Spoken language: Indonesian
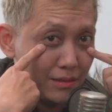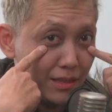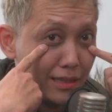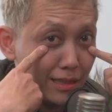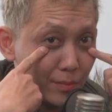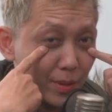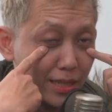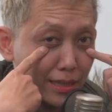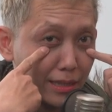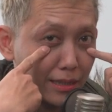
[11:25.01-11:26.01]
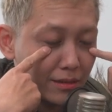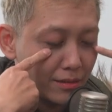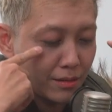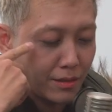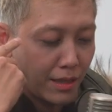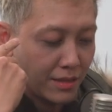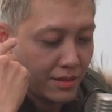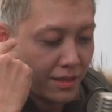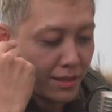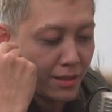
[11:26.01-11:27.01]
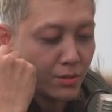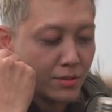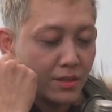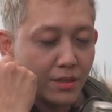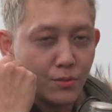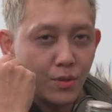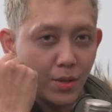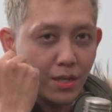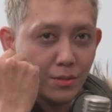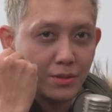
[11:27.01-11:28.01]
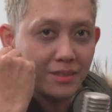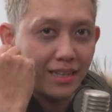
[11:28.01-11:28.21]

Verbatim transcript: Dikit paling ya. Enggak sih, kayaknya concealer gue bagus